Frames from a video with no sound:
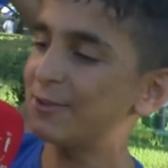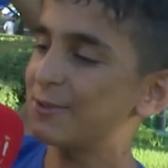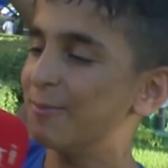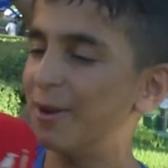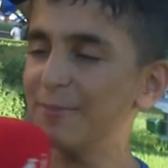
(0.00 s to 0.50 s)

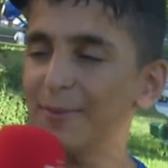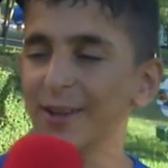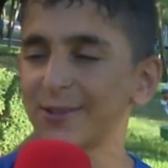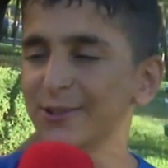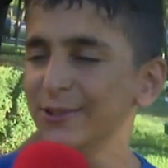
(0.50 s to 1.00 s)
düşman
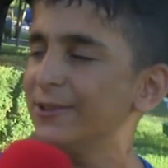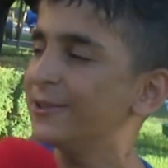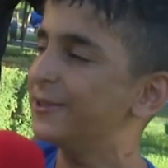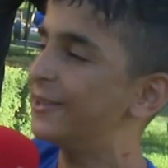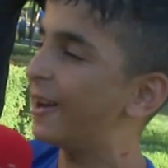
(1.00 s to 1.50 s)

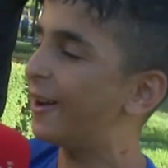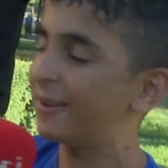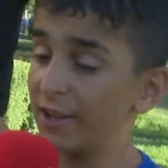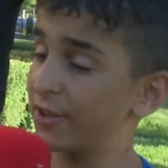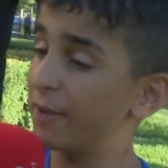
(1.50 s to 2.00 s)

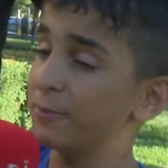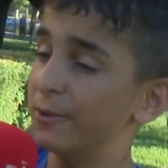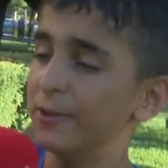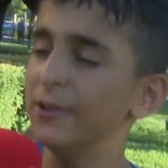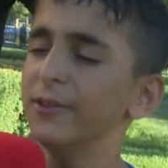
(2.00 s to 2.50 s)
başına Gecem
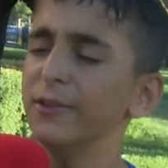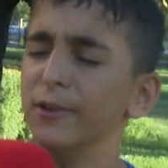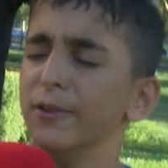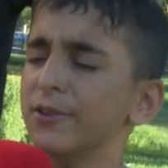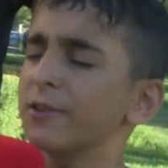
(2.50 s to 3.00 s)

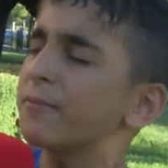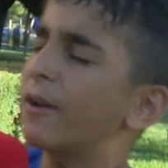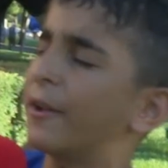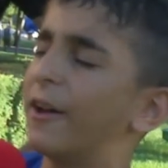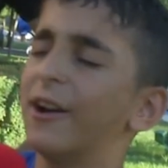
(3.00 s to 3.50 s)
gündüzüm
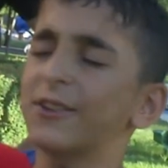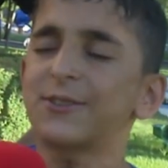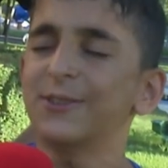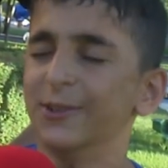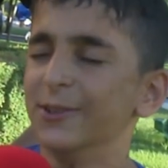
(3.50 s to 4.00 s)

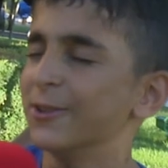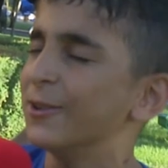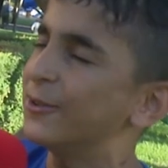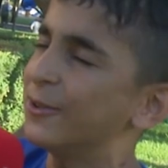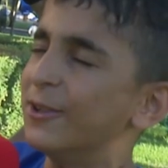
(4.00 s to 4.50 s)
karaştı
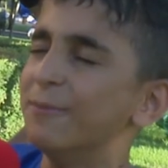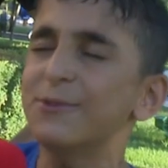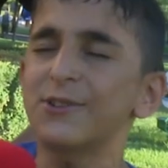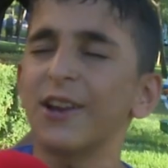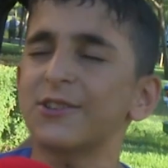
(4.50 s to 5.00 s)

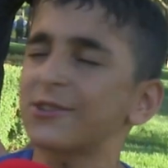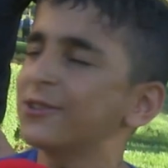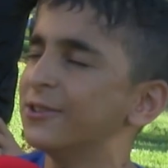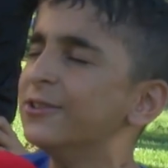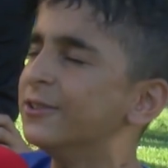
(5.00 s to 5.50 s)
döndüm
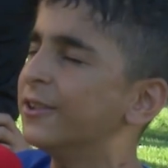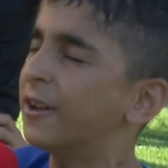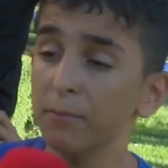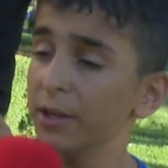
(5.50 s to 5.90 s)
şaşkına